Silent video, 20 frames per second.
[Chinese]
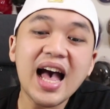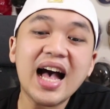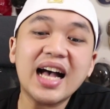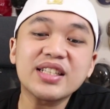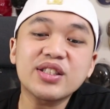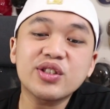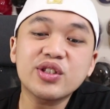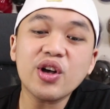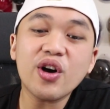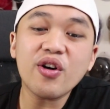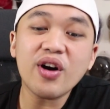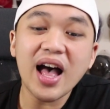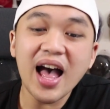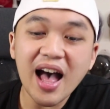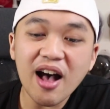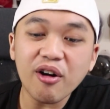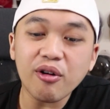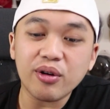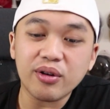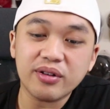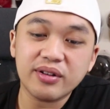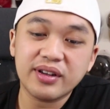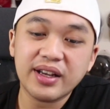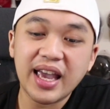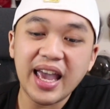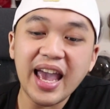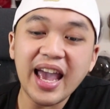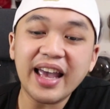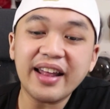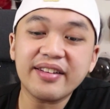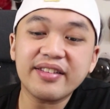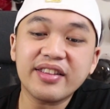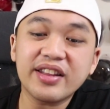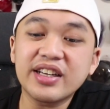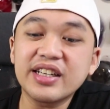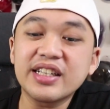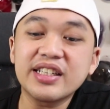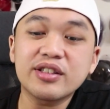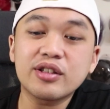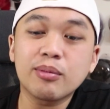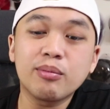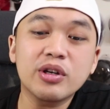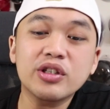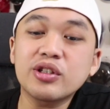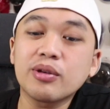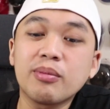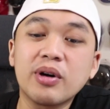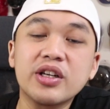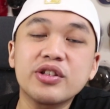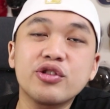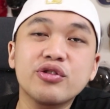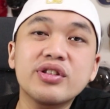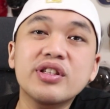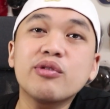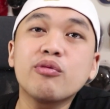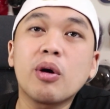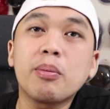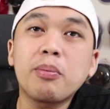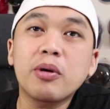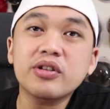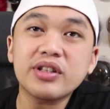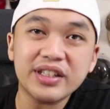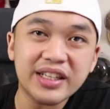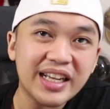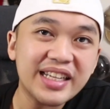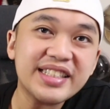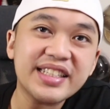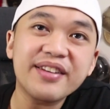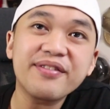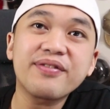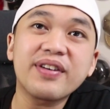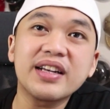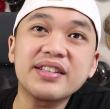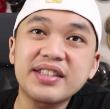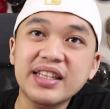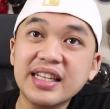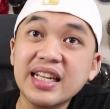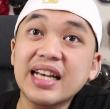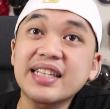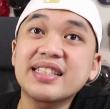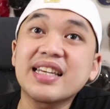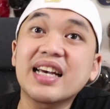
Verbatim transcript: are so out。at 的什么什么，就是我 book 的那间房间，他